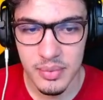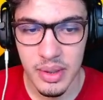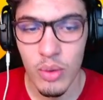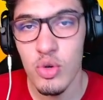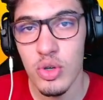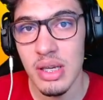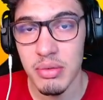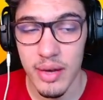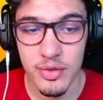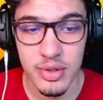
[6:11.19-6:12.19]
É o
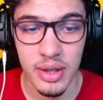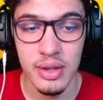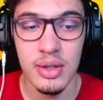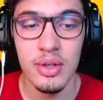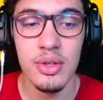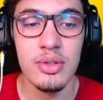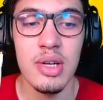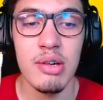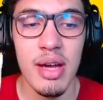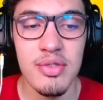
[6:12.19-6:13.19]
Josacraft, né?
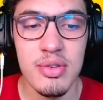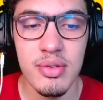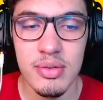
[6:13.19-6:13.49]
Josacraft não